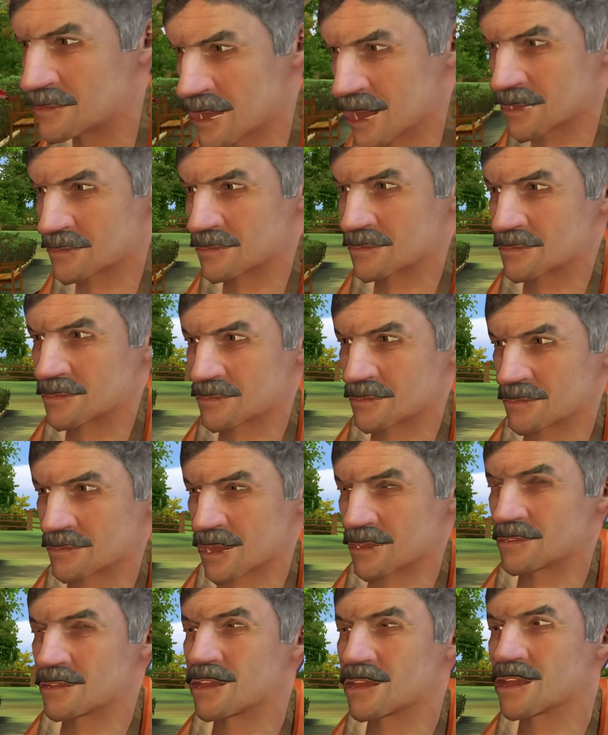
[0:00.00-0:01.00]
No, el
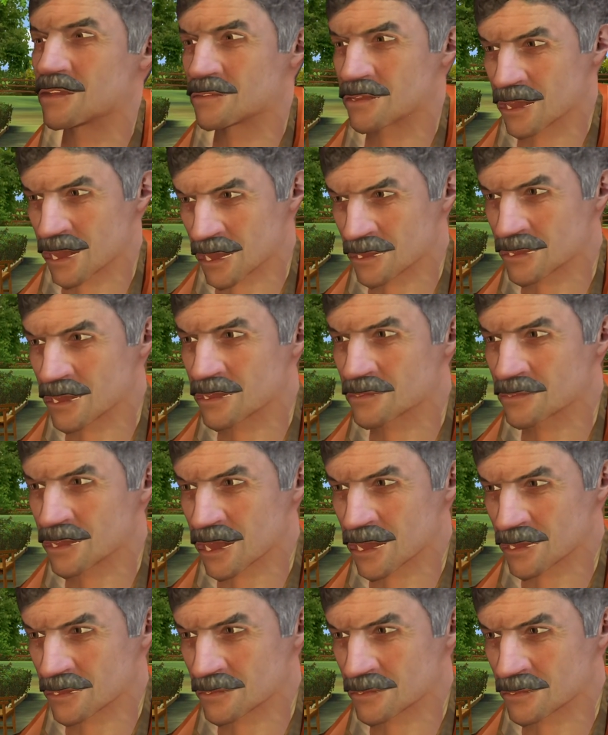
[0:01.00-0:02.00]
concurso de
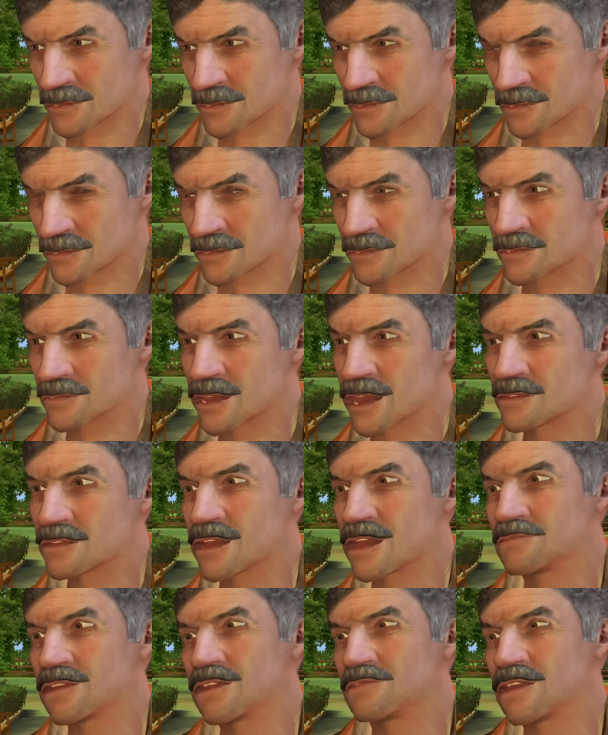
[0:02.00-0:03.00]
Kentucky. Si Enma
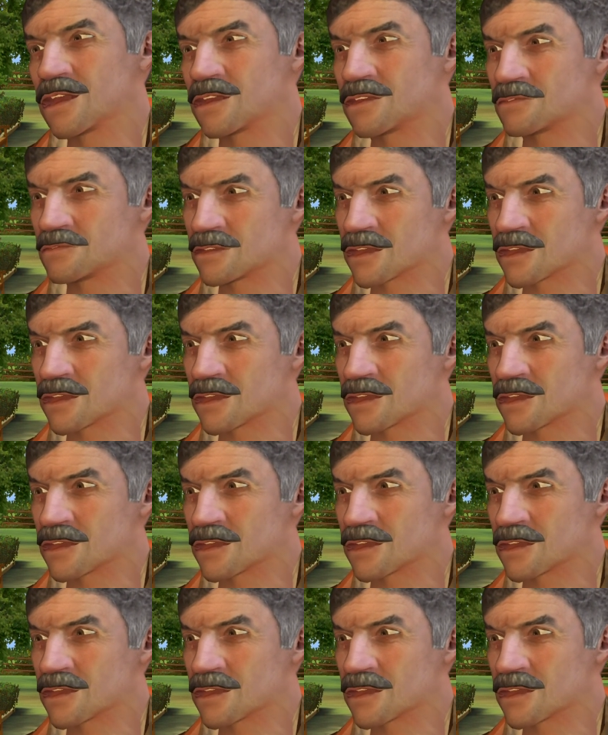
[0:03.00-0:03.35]
lo gana,